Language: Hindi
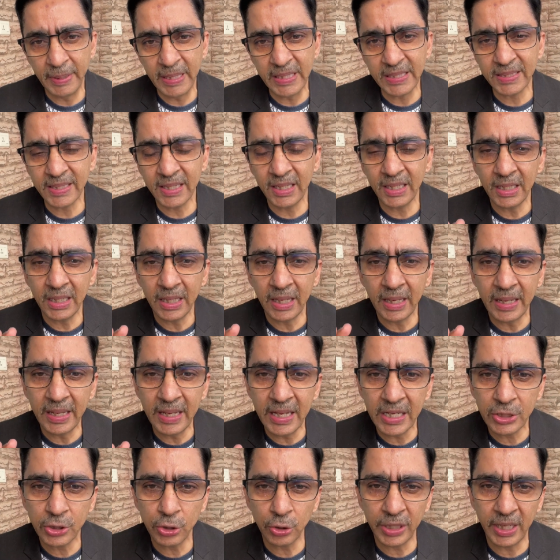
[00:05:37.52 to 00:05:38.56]
20 का
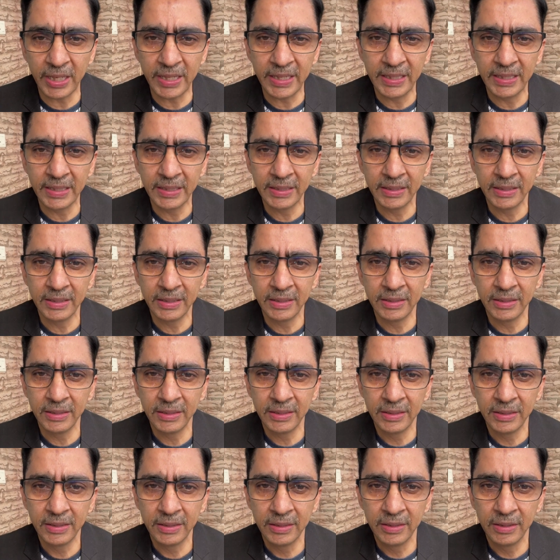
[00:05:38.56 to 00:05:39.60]
एक चौथाई
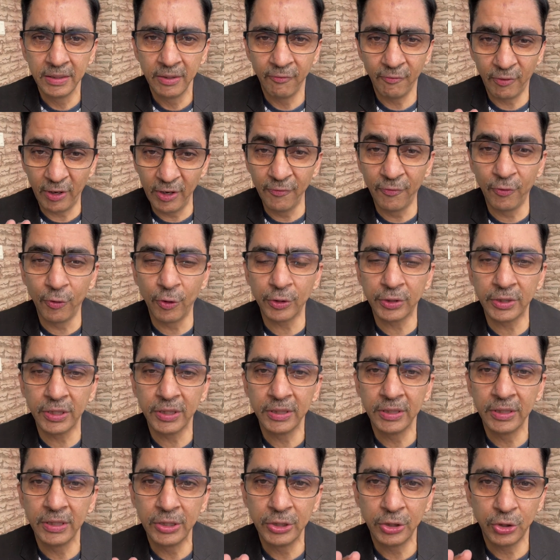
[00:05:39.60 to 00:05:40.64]
वन
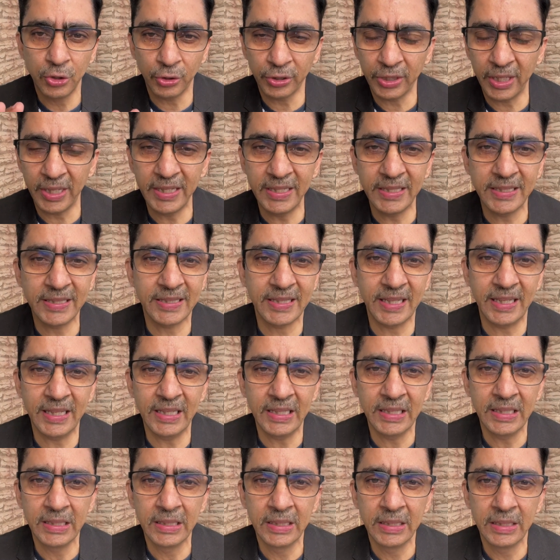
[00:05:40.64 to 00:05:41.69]
फोर्थ चौथाई
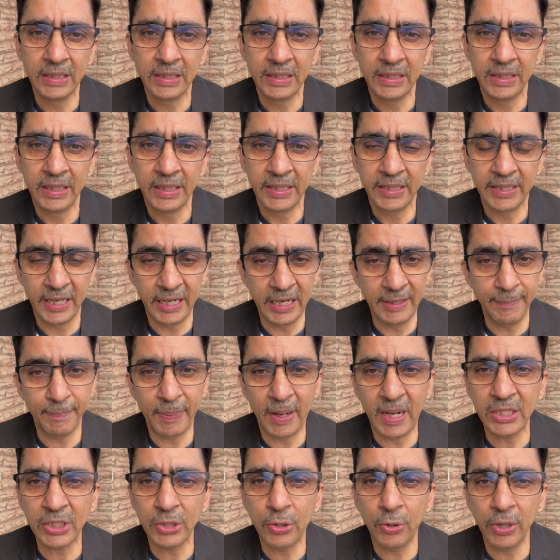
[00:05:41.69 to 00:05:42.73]
हिस्सा यानी
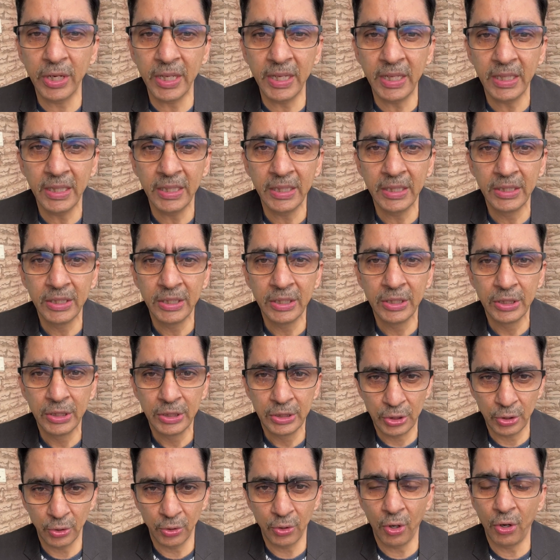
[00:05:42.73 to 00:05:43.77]
पाँच घोड़े
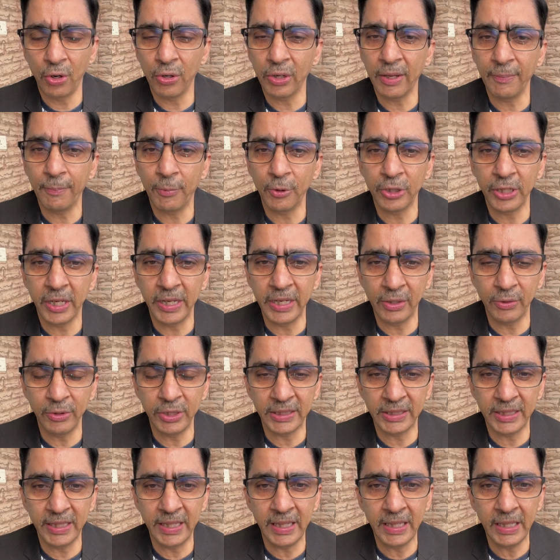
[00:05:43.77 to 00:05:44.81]
जो गांव के पुजारी को
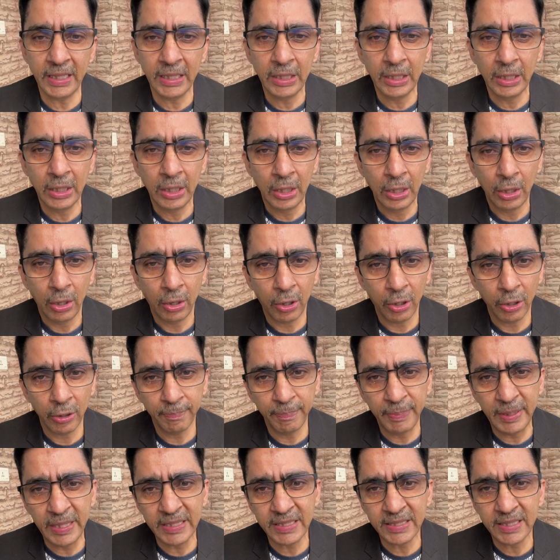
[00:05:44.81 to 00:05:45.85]
जाते हैं
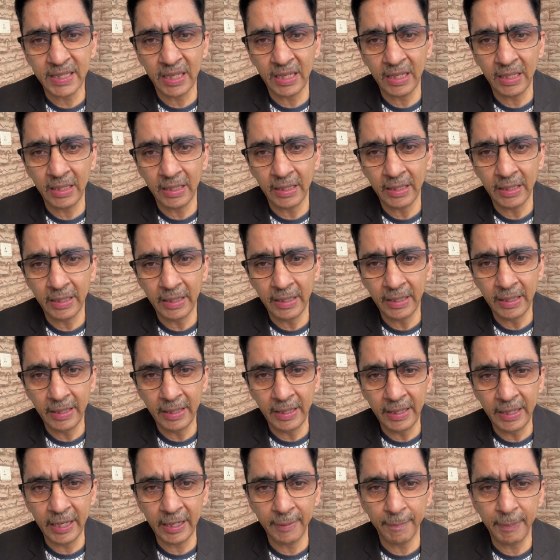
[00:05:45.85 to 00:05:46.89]
और 20 का
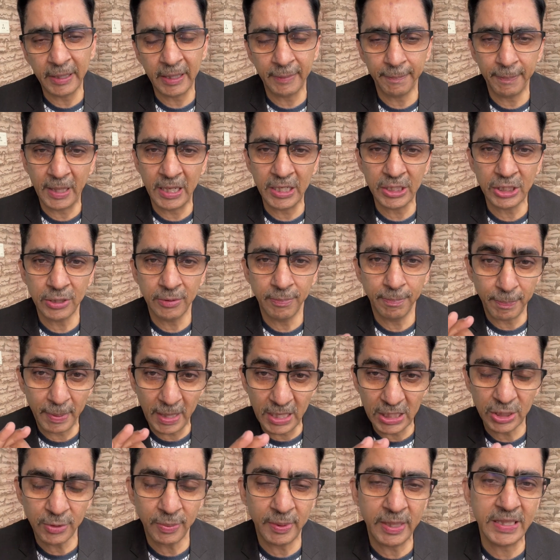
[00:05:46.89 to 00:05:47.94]
एक बटा पाँच
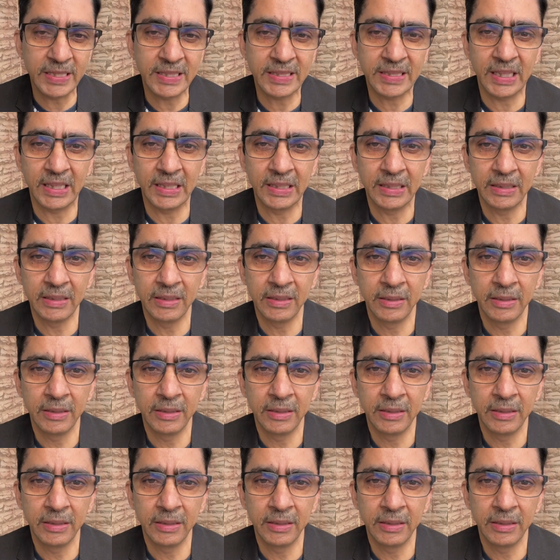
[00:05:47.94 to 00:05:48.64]
पाँचवा हिस्सा